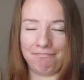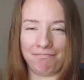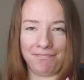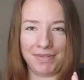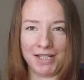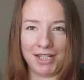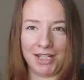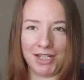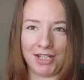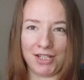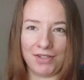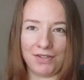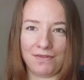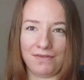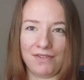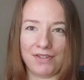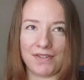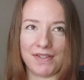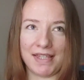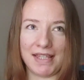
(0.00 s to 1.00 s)
będzie się
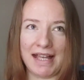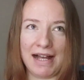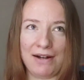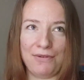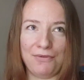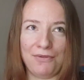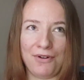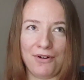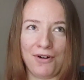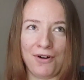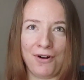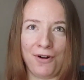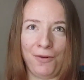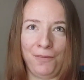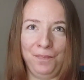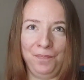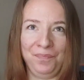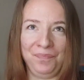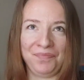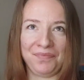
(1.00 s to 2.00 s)
to
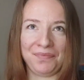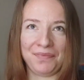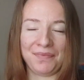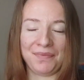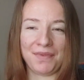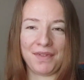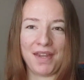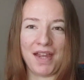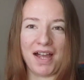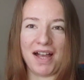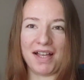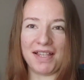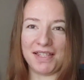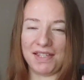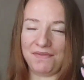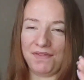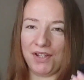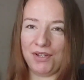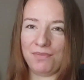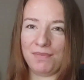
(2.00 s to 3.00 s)
wiązało
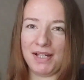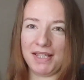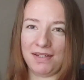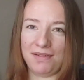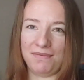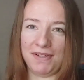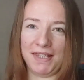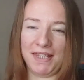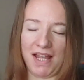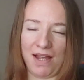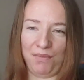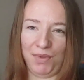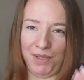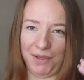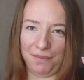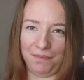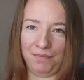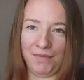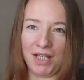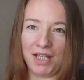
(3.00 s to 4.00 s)
z wieloma
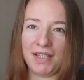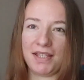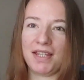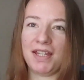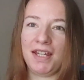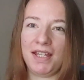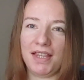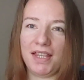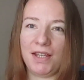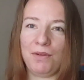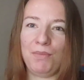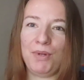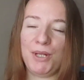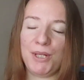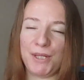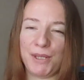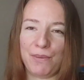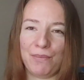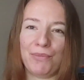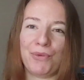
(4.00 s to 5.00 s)
tematami. Między
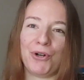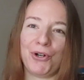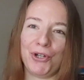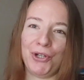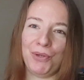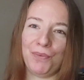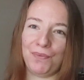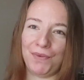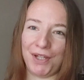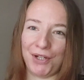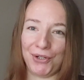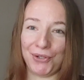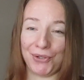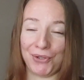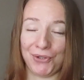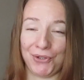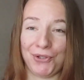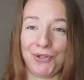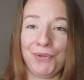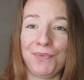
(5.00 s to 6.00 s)
innymi z moim
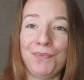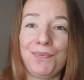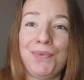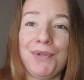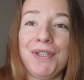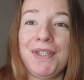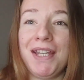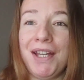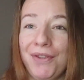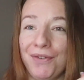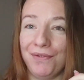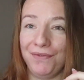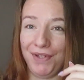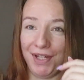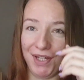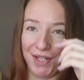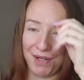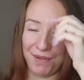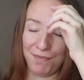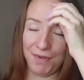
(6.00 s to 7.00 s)
tegorocznym
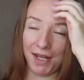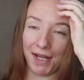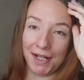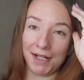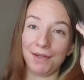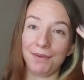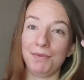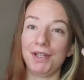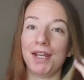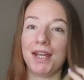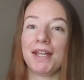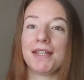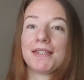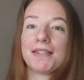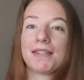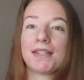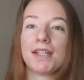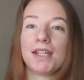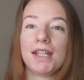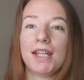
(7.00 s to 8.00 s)
postanowieniem, jakim
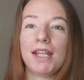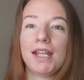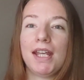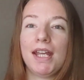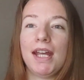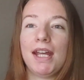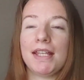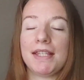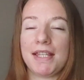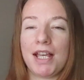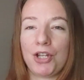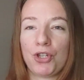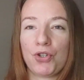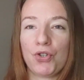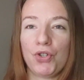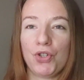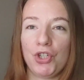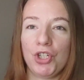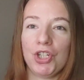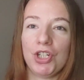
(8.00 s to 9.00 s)
jest
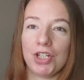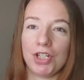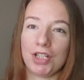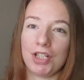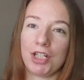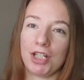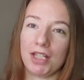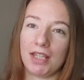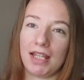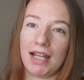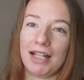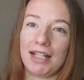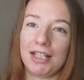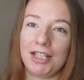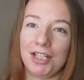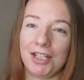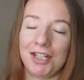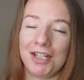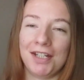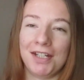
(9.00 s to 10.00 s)
zacząć
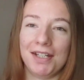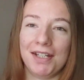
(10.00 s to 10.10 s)
czytać y,